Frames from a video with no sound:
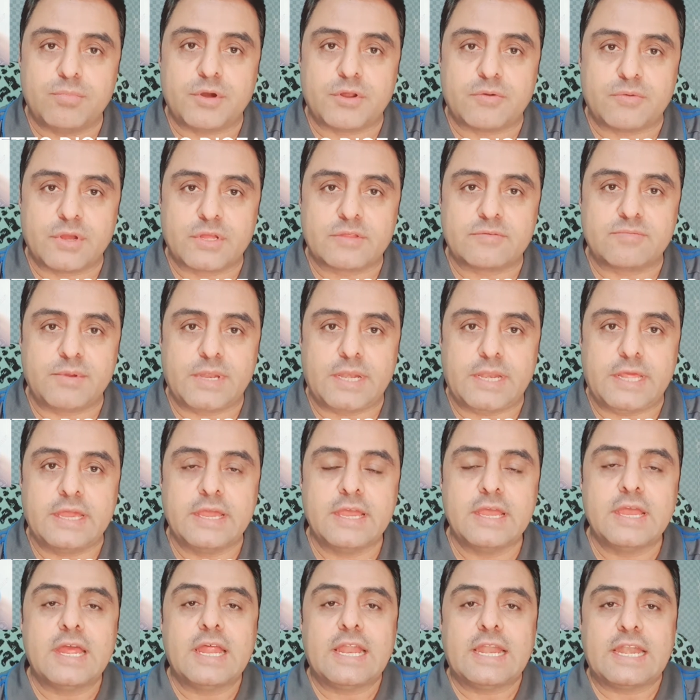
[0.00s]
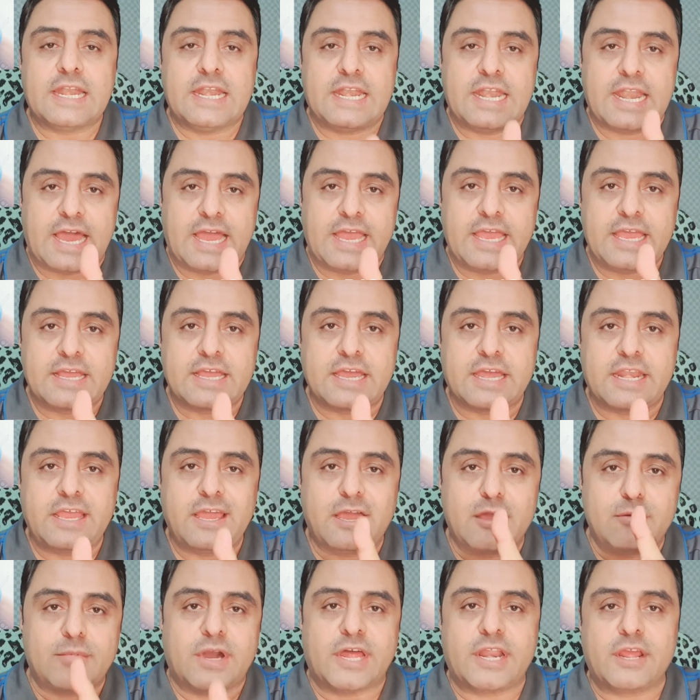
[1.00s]
बर वक्त मिले लाइक करें
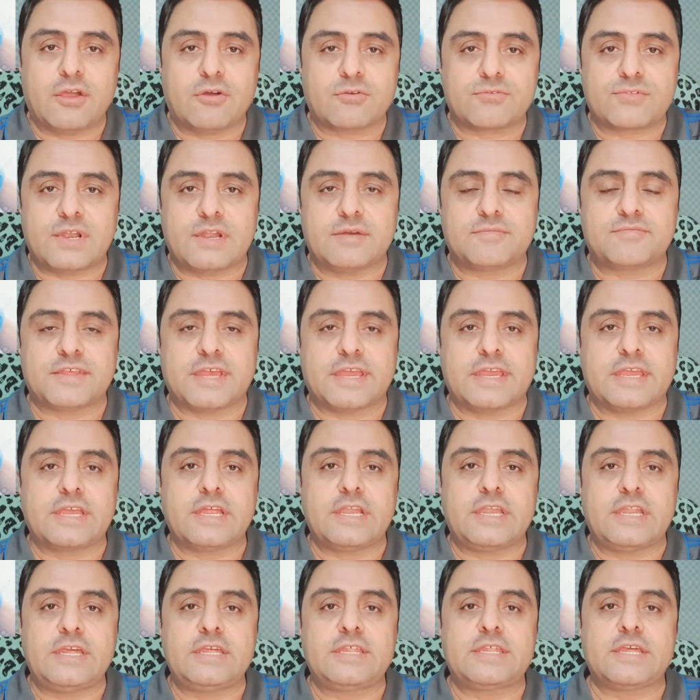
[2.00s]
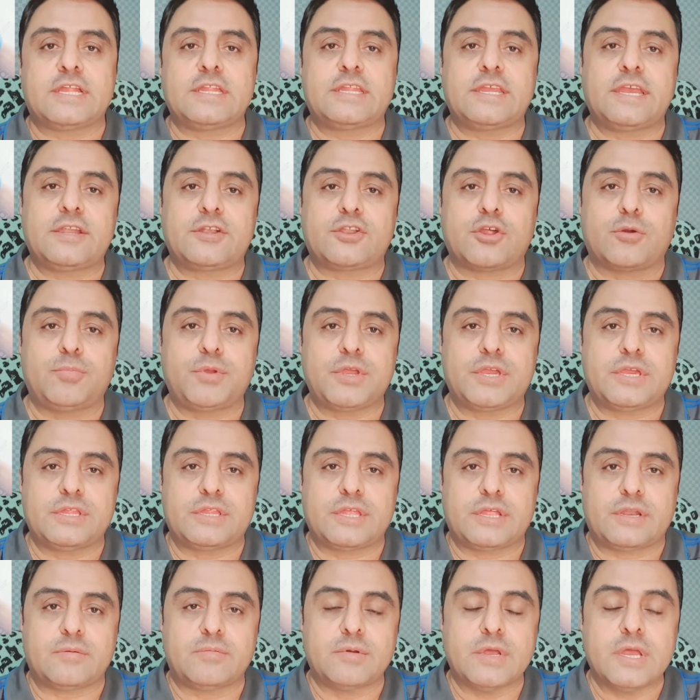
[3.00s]
हमारे हौसला अफजाई के लिए चलते हैं टॉपिक की
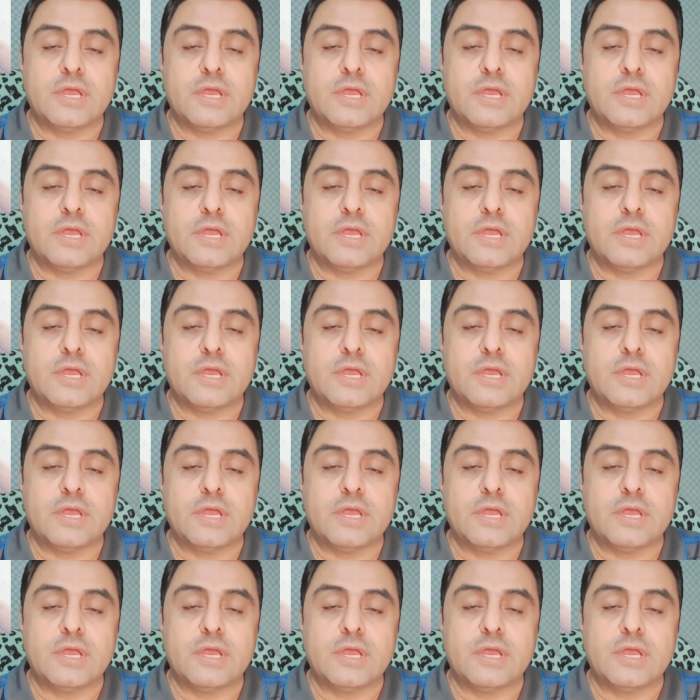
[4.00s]
तरफ